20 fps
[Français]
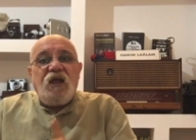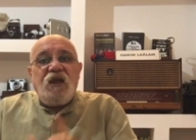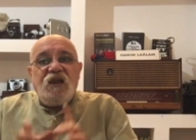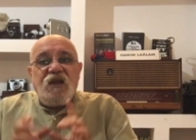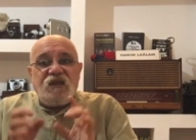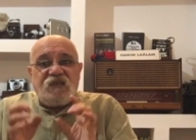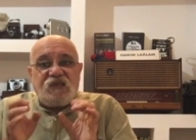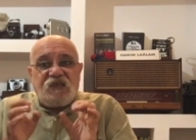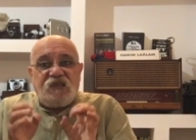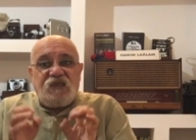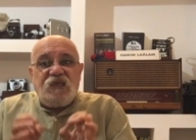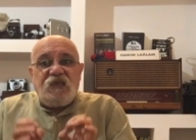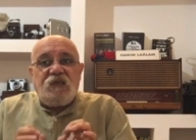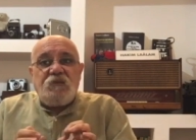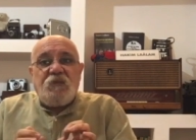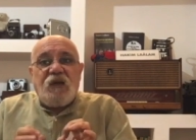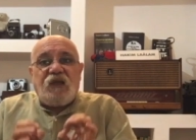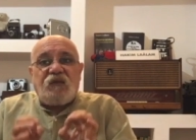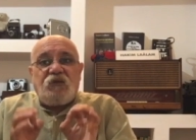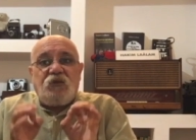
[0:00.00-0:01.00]
les
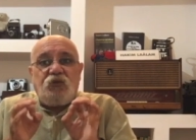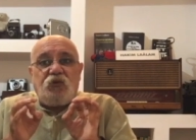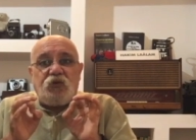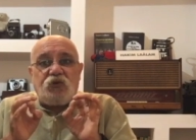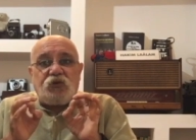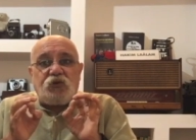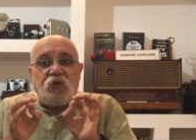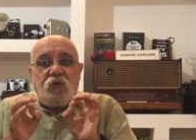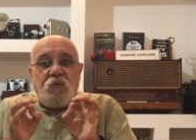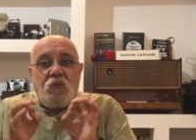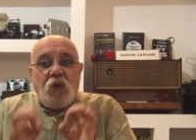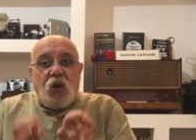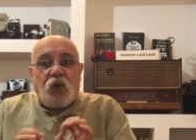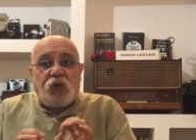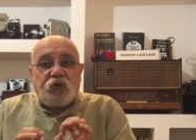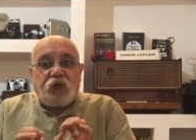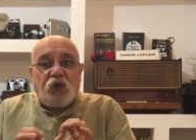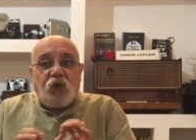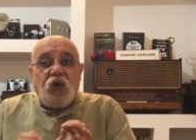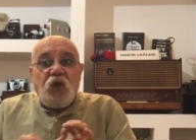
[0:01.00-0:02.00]
stigmates de ce
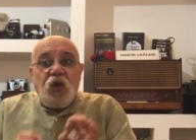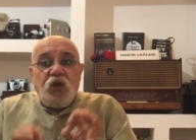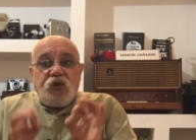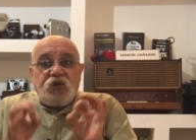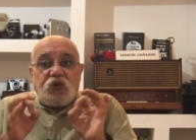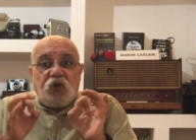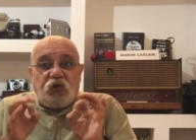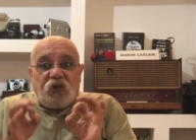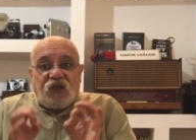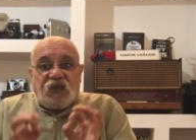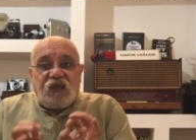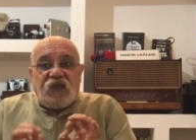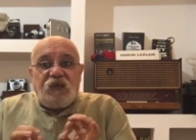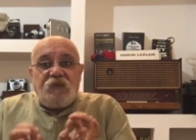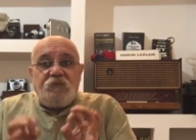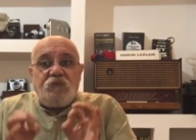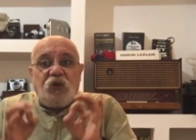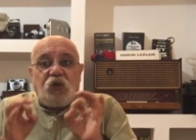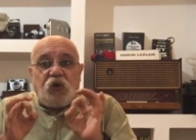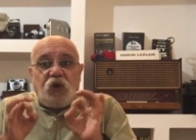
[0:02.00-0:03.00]
meurtre, ce
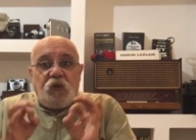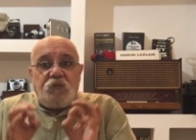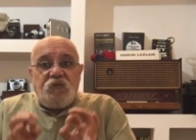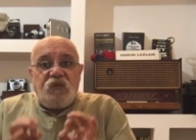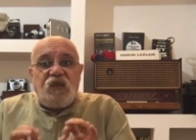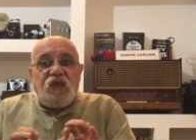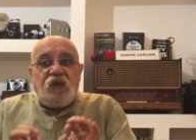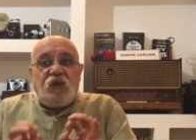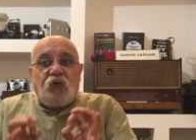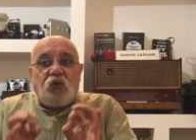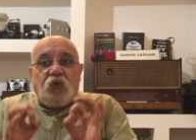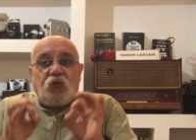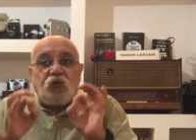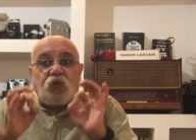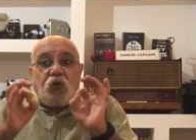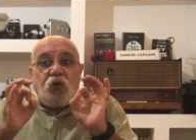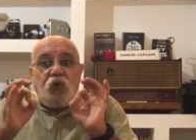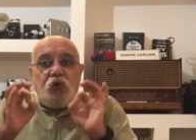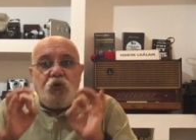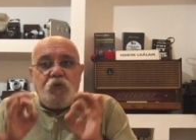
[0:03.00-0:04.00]
crime commis
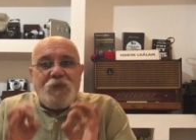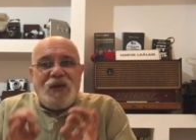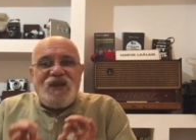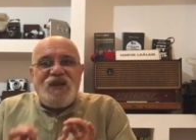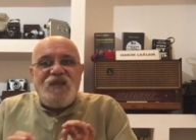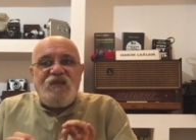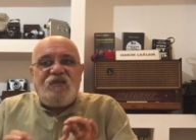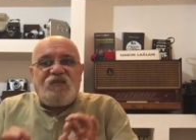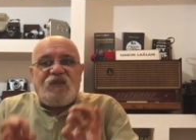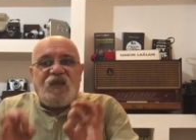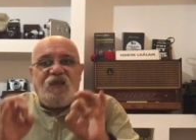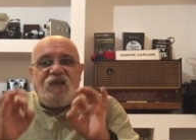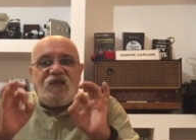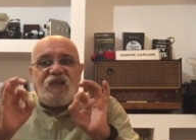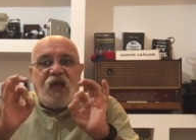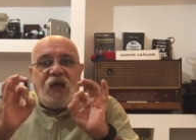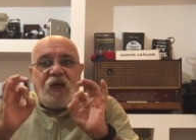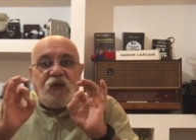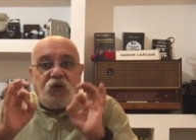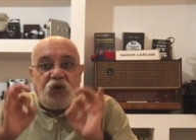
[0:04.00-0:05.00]
contre l'humanité
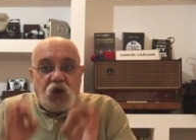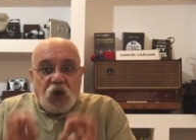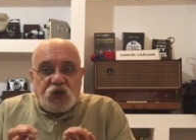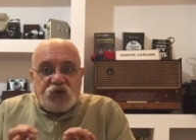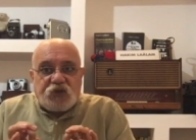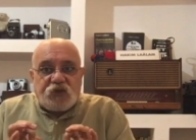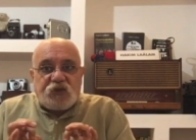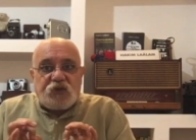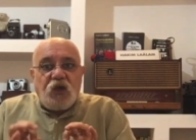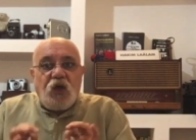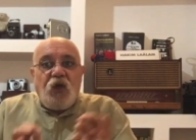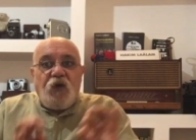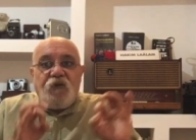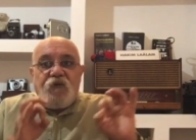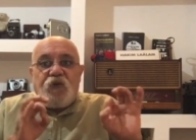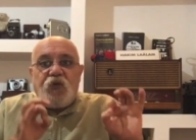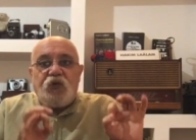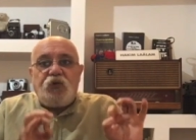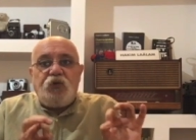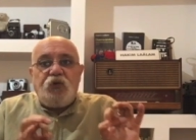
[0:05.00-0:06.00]
d'un gosse
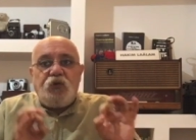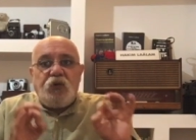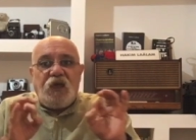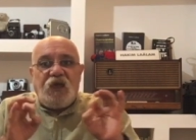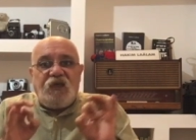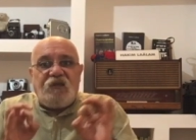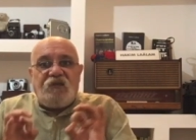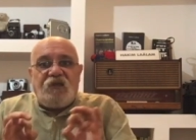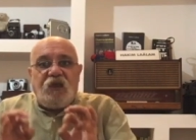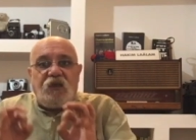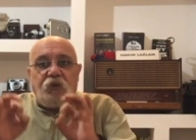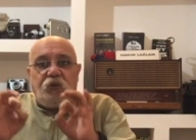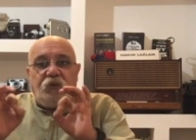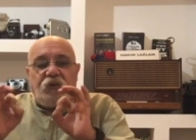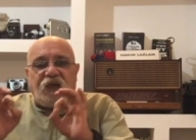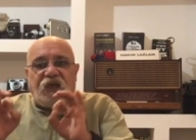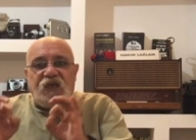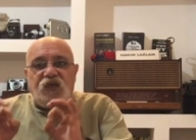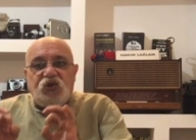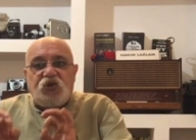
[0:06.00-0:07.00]
venu aider une
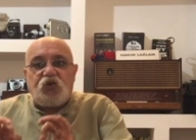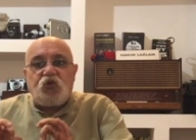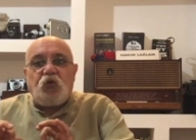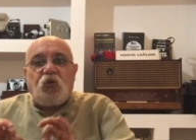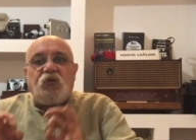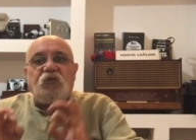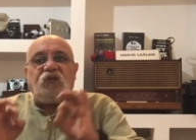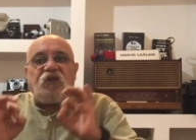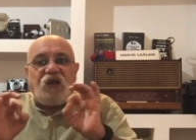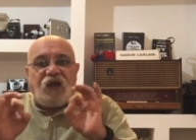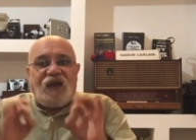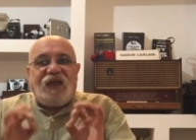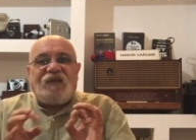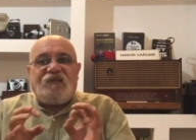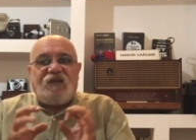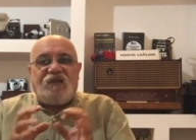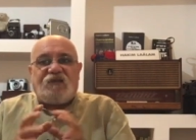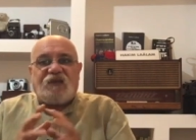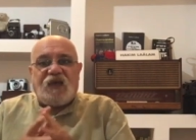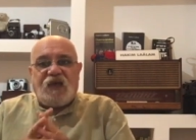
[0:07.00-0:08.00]
région dans la
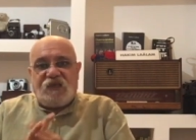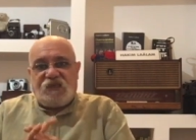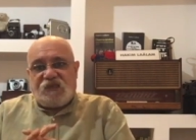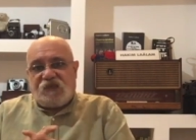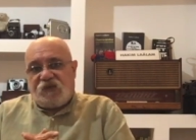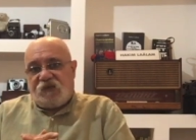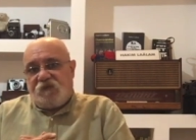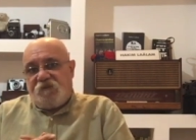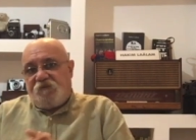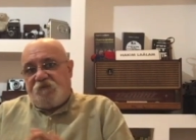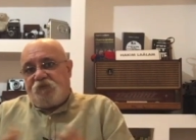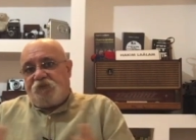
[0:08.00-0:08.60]
détresse